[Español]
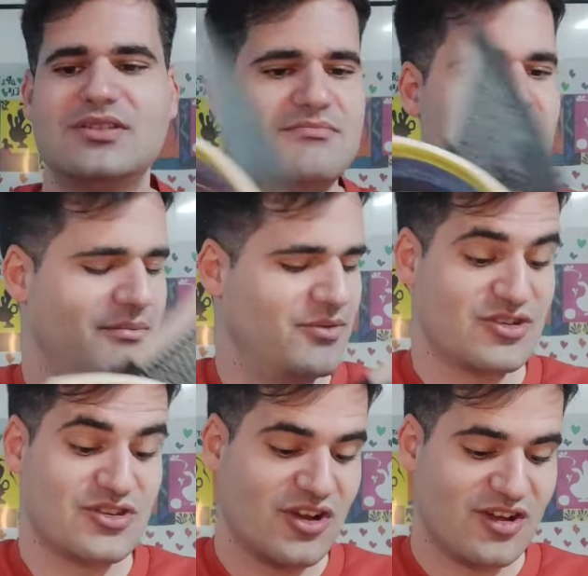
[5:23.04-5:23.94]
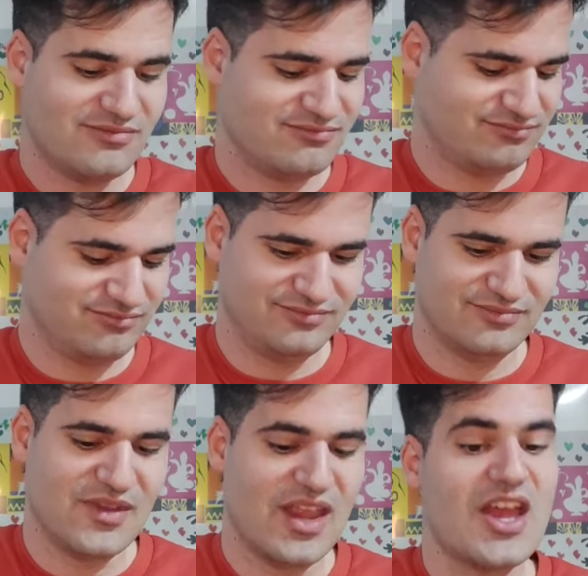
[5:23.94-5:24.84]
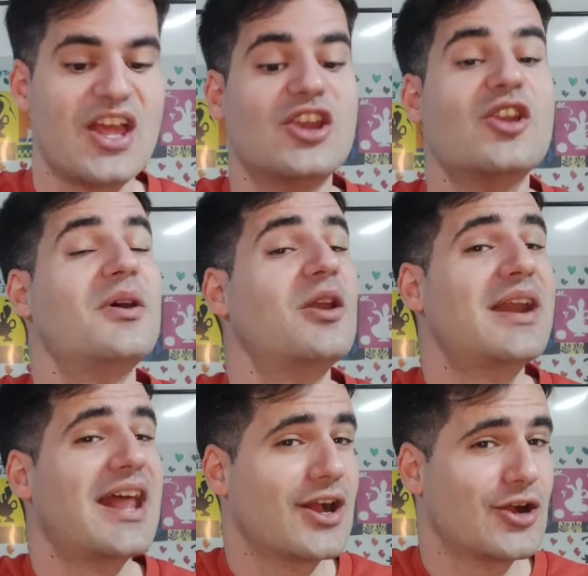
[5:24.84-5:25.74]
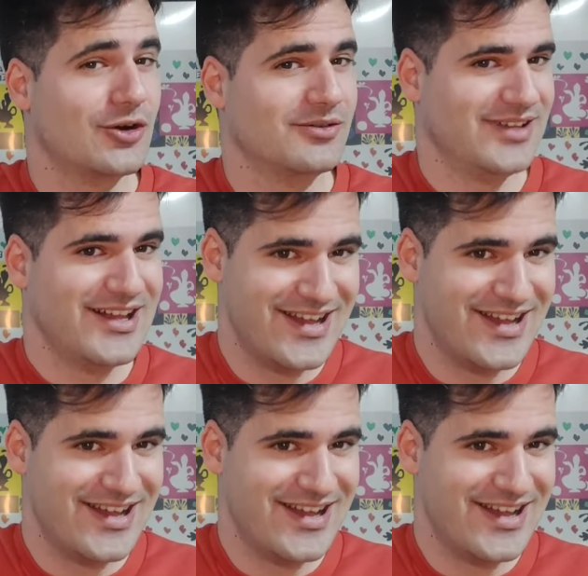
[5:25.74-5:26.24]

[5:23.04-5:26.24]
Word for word: Vamos, yo mm, no me lo merezco.